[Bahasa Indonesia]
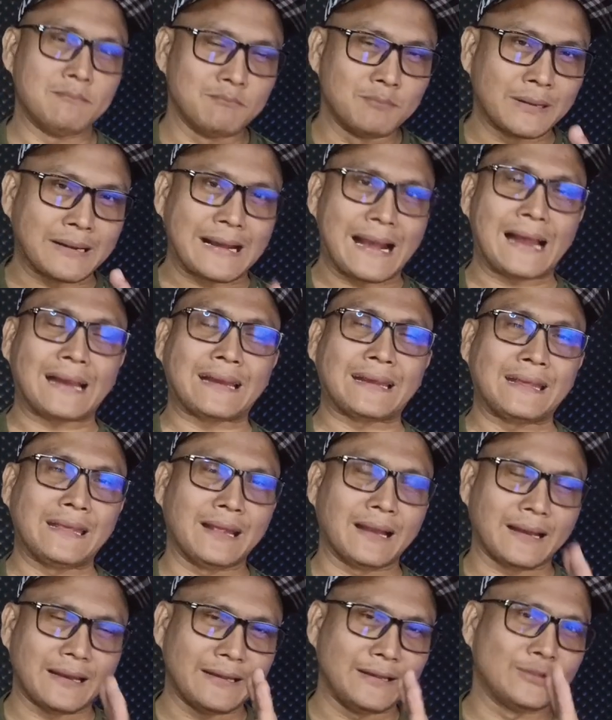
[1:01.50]

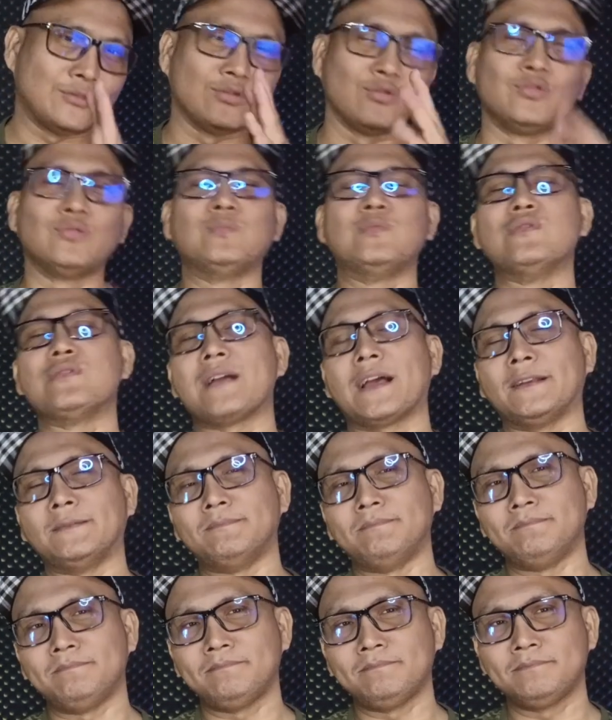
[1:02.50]
berakhir itu hubungan.
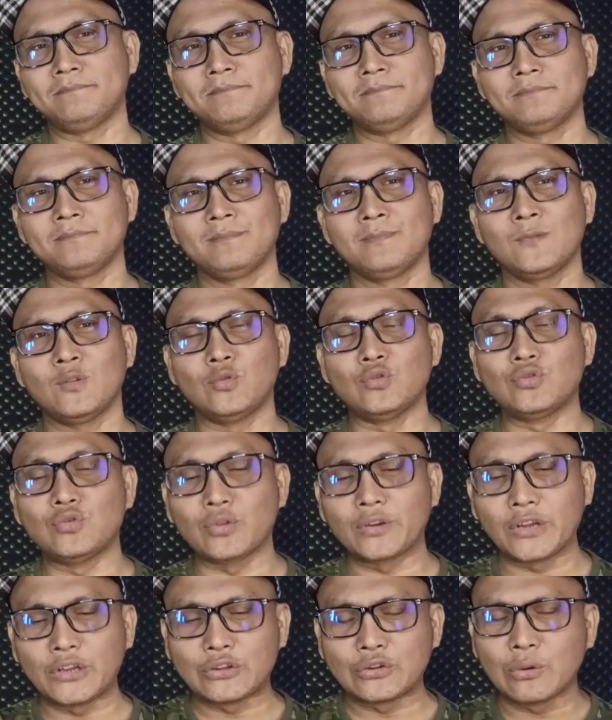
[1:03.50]

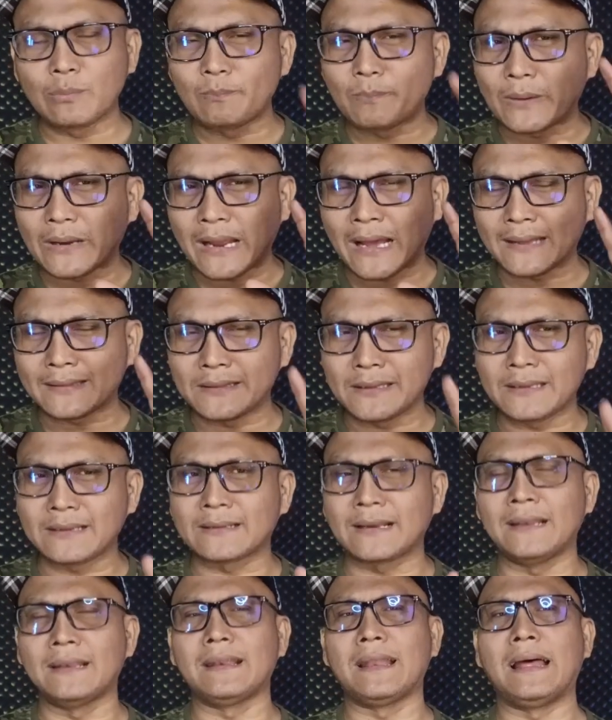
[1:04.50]
Untuk itu
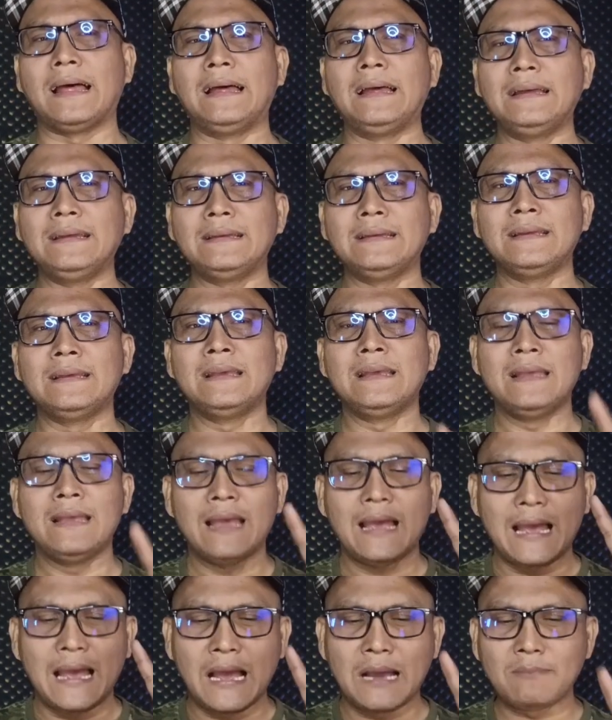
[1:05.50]
perhatikanlah,
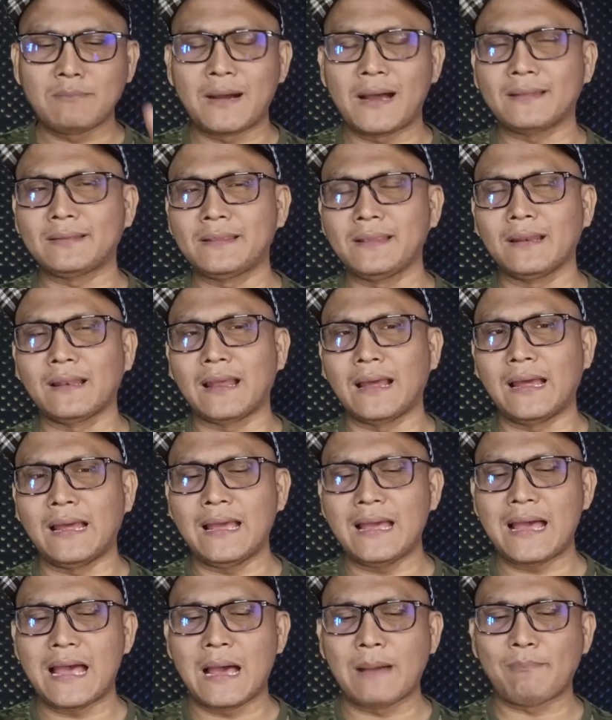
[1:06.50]

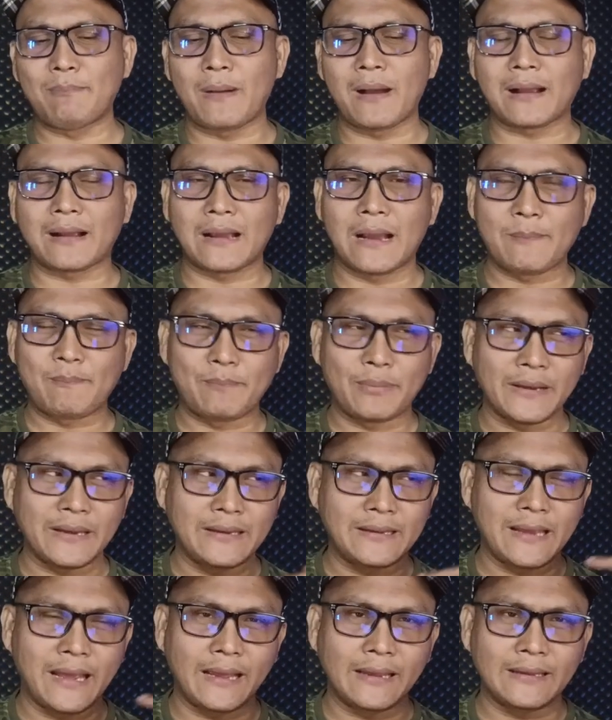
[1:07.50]
amatilah apakah
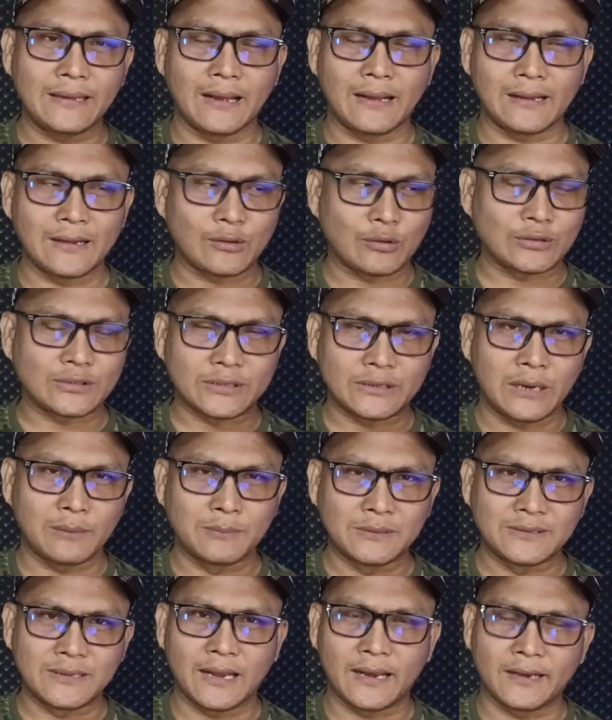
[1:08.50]
pria yang engkau
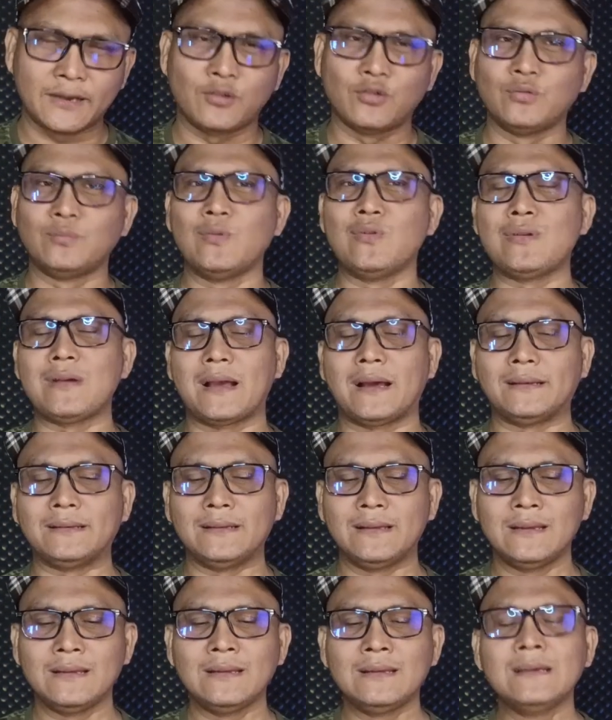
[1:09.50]
sedang menjalani
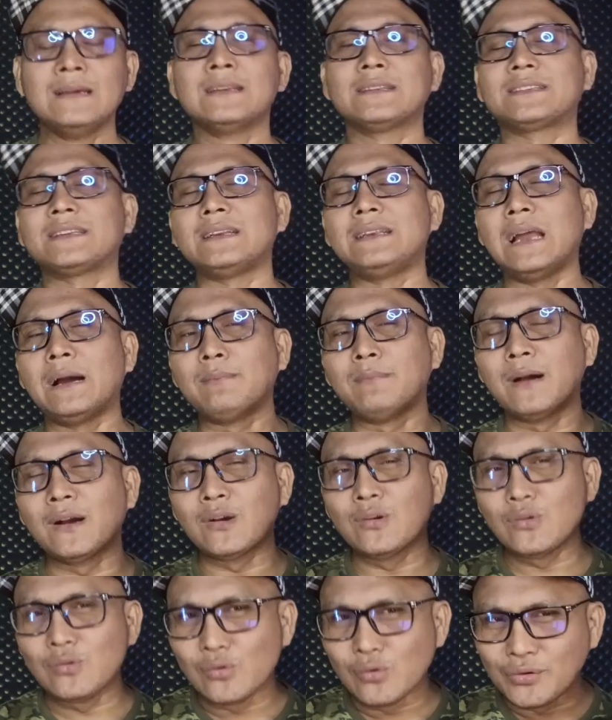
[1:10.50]
hubungan sedang
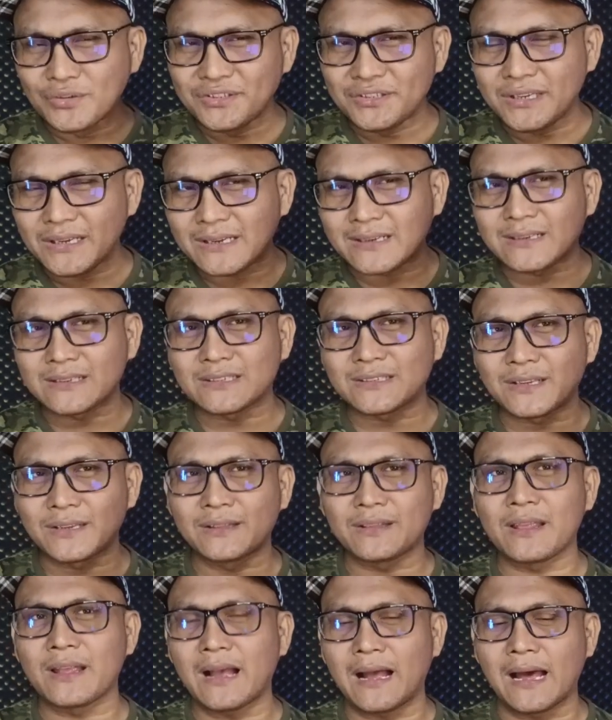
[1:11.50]
menguji
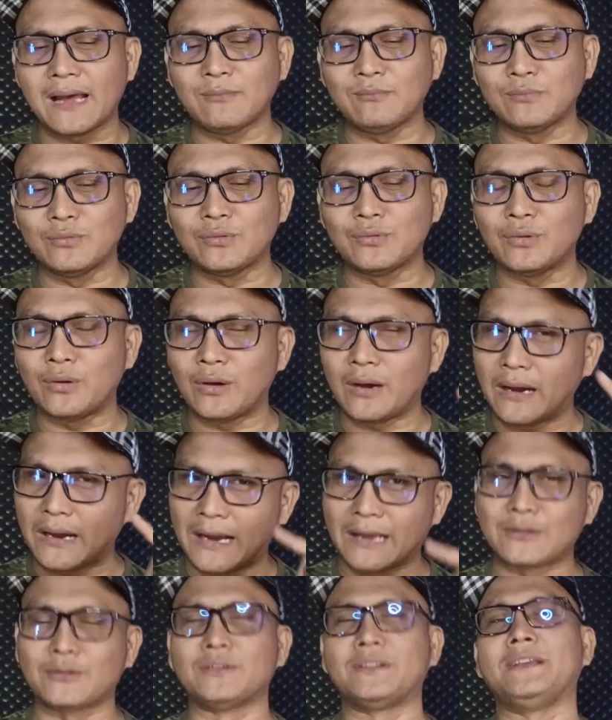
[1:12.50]
kesetiaanmu
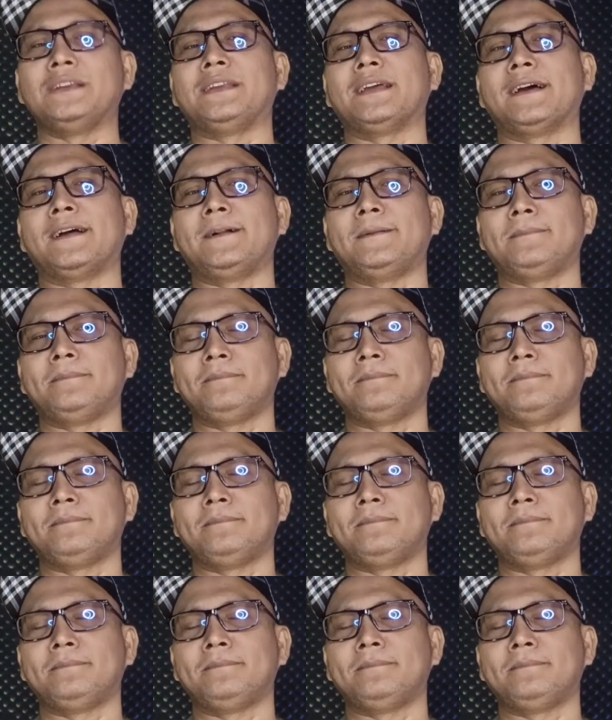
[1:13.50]
atau tidak.